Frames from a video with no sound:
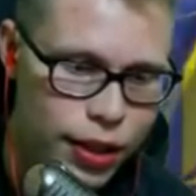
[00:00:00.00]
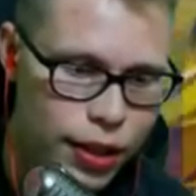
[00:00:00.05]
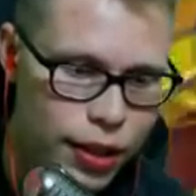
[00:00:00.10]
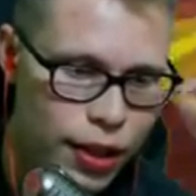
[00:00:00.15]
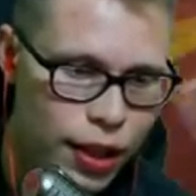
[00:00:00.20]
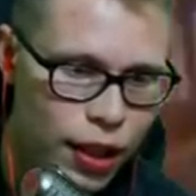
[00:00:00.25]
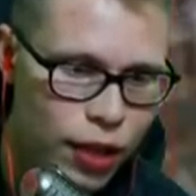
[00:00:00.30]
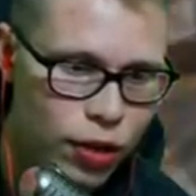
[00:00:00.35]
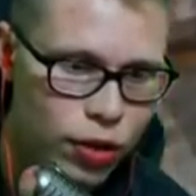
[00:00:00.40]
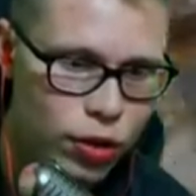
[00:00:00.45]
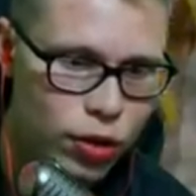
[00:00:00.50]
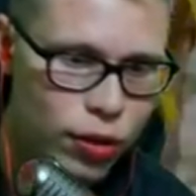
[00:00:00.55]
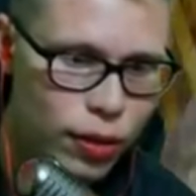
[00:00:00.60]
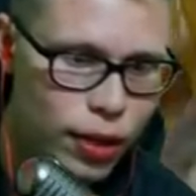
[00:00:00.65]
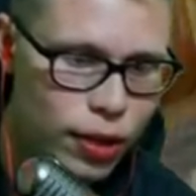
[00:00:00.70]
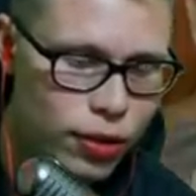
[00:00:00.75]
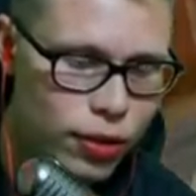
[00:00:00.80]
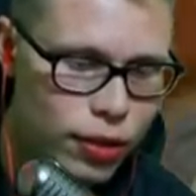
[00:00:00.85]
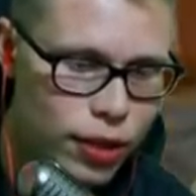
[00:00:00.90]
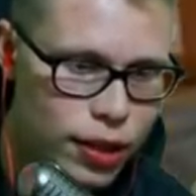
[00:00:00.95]
El otro
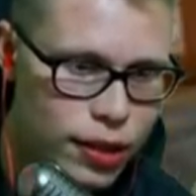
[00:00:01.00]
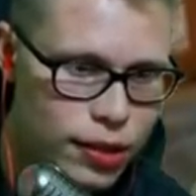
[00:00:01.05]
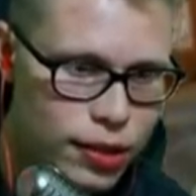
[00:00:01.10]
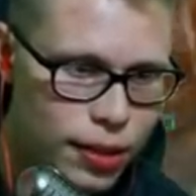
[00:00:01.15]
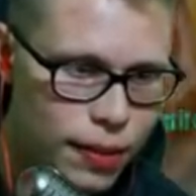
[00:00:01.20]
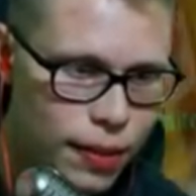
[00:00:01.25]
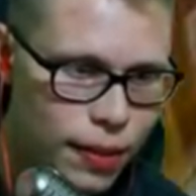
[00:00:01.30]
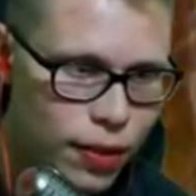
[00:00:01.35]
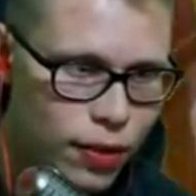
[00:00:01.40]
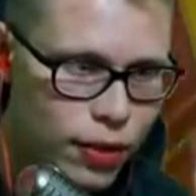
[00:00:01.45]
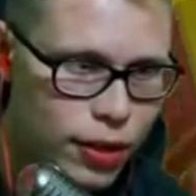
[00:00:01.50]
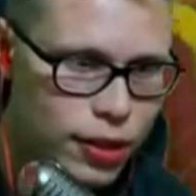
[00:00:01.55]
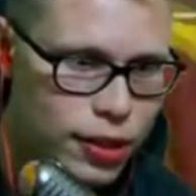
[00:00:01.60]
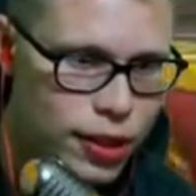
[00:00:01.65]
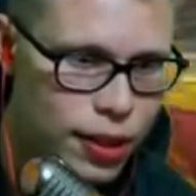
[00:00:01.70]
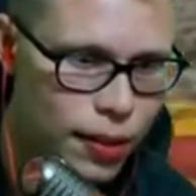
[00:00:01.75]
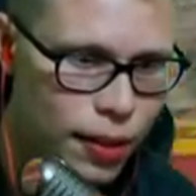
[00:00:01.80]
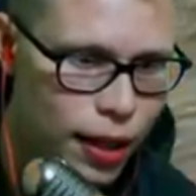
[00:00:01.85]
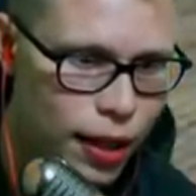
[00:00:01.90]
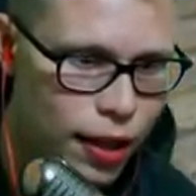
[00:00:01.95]
vato, quién sabe dónde se
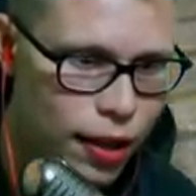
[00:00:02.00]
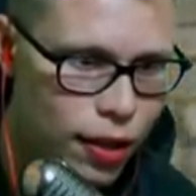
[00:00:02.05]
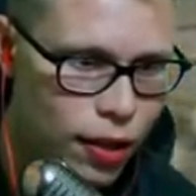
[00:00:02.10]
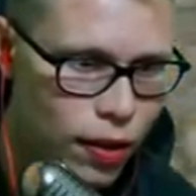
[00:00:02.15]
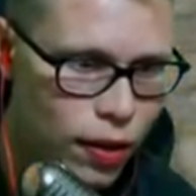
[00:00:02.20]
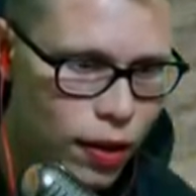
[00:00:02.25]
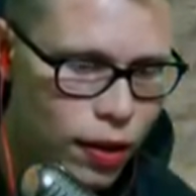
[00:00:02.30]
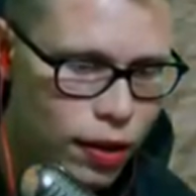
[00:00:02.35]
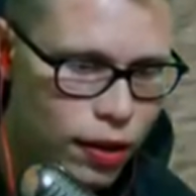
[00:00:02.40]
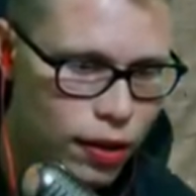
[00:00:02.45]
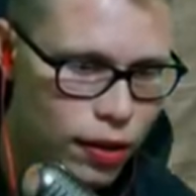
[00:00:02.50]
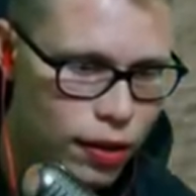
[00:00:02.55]
habrá ido, ¿eh?